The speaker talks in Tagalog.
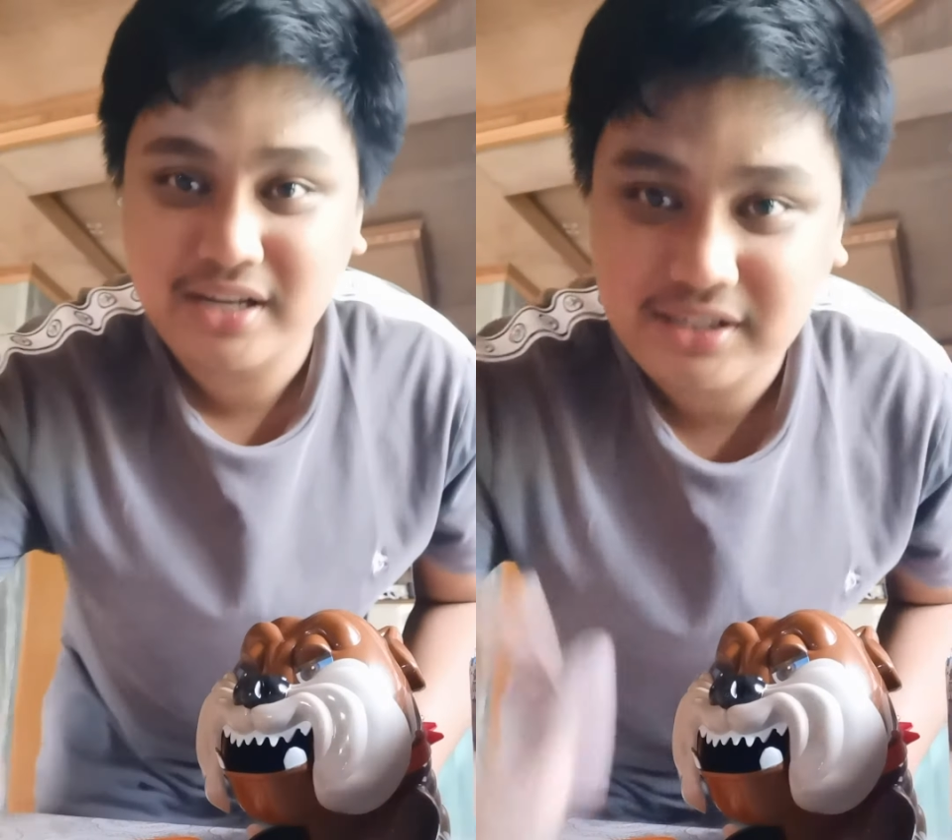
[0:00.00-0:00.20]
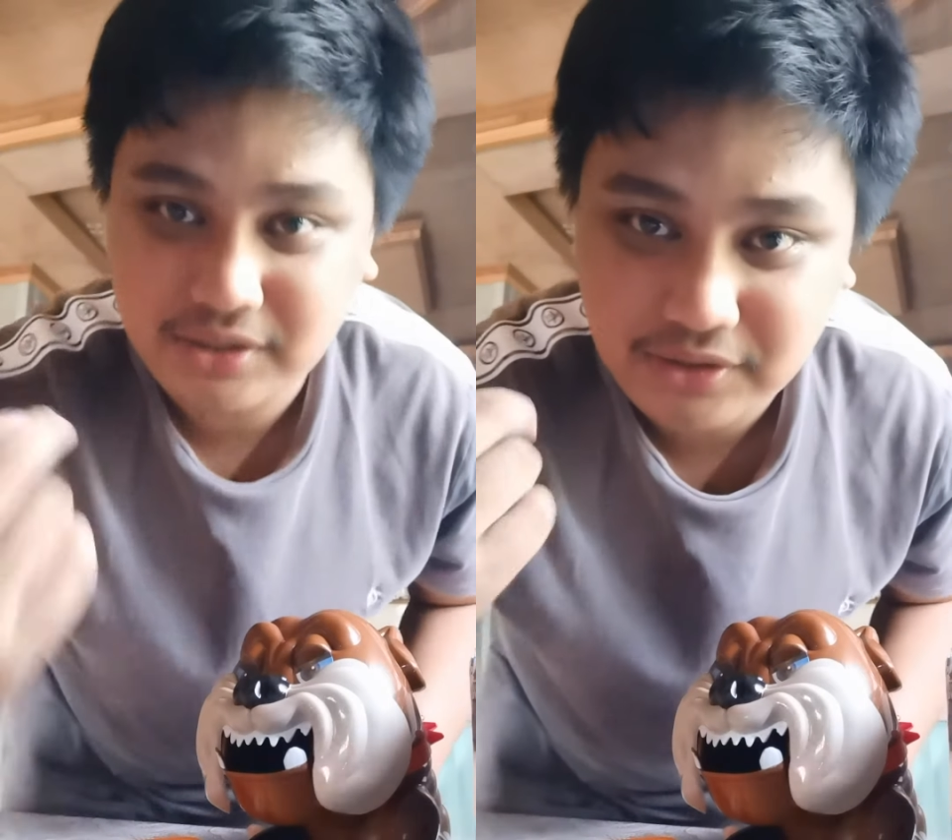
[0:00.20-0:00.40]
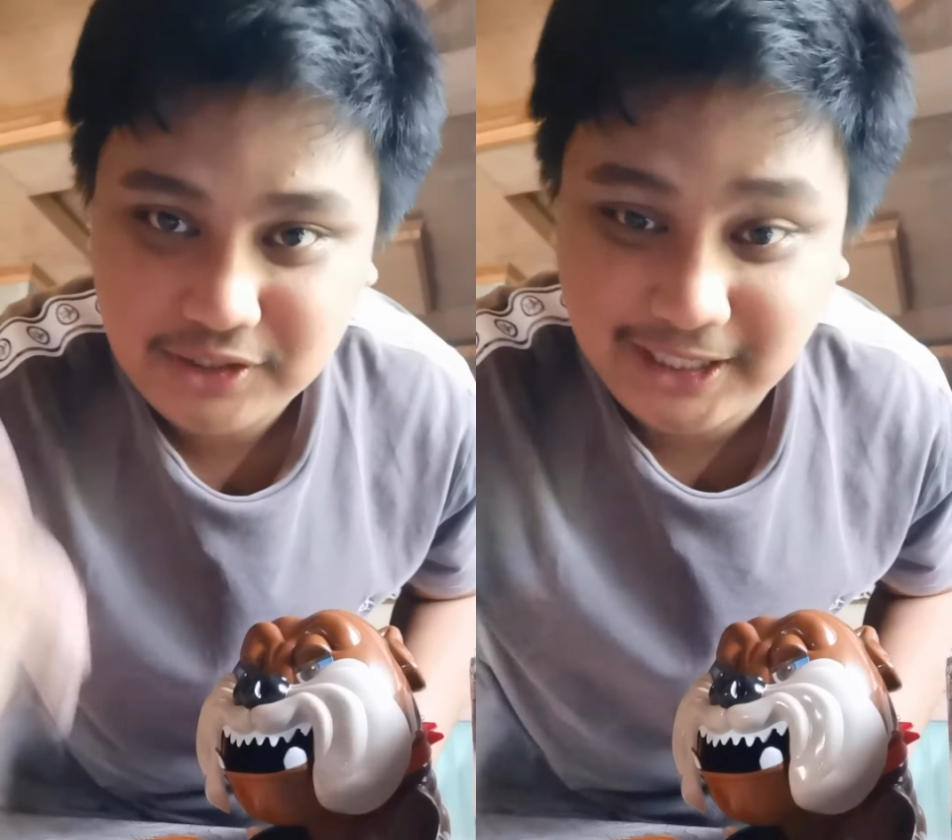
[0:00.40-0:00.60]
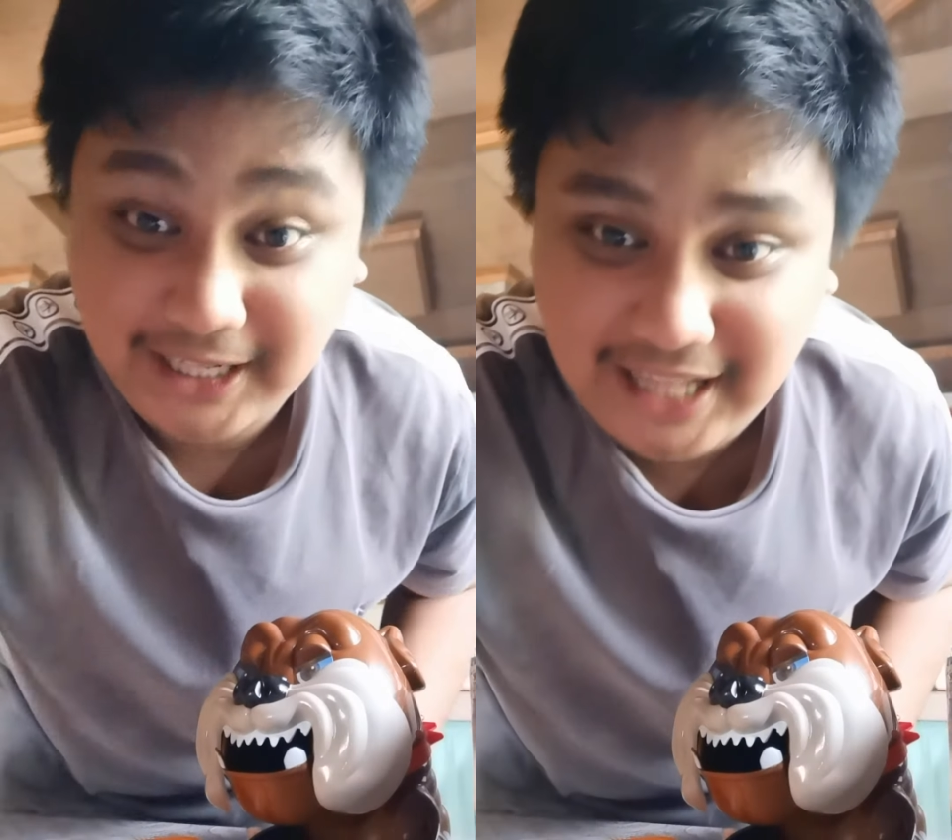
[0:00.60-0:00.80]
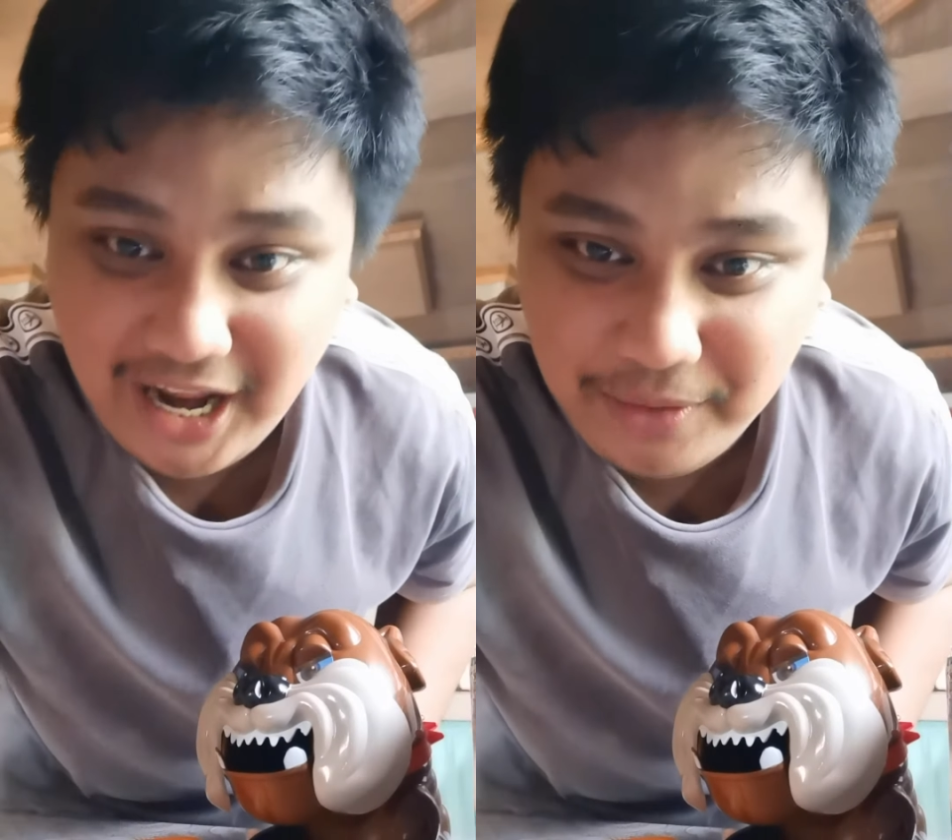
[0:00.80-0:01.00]
So, start
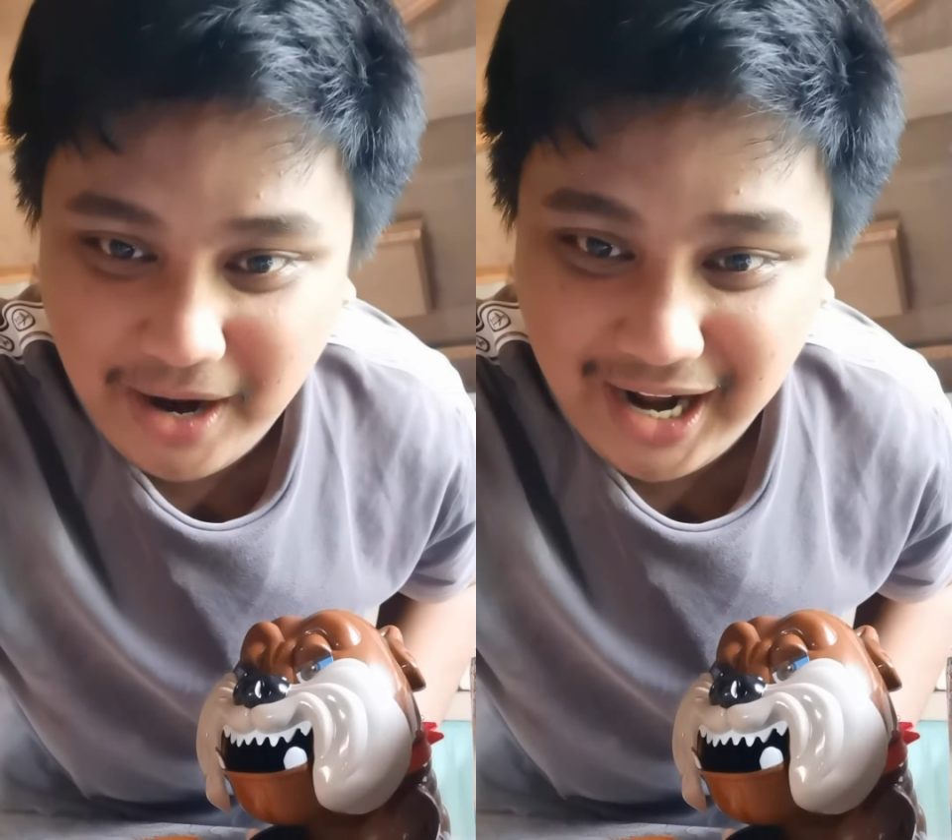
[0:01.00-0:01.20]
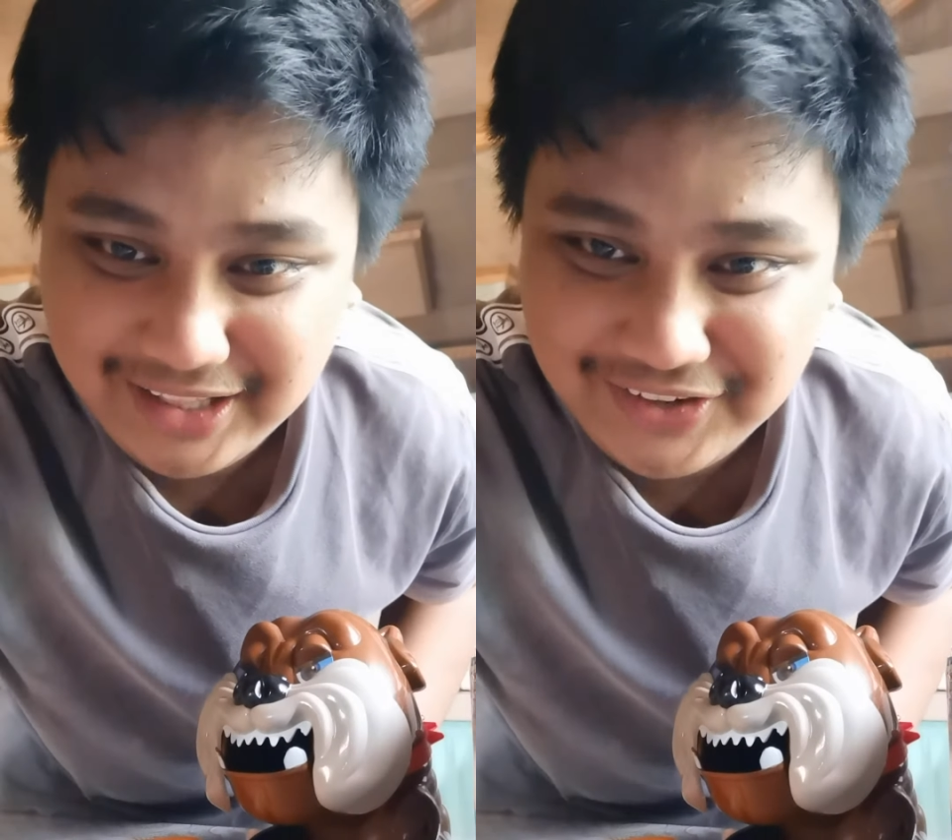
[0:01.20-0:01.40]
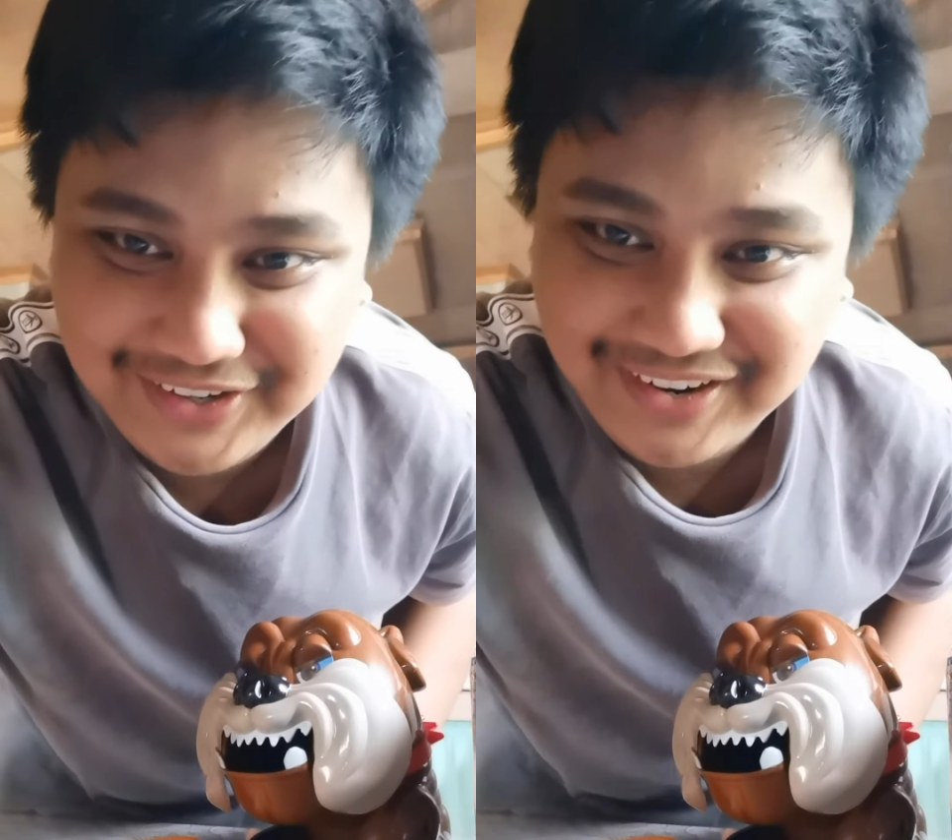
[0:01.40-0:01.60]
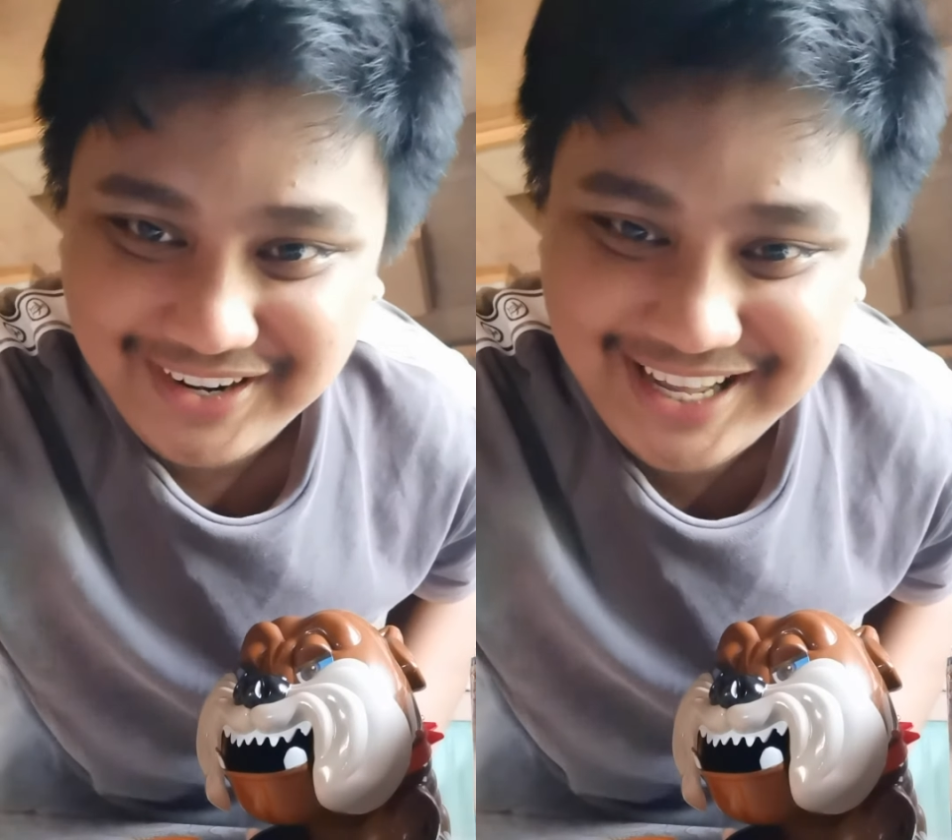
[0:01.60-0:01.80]
na tayo mga katoyo.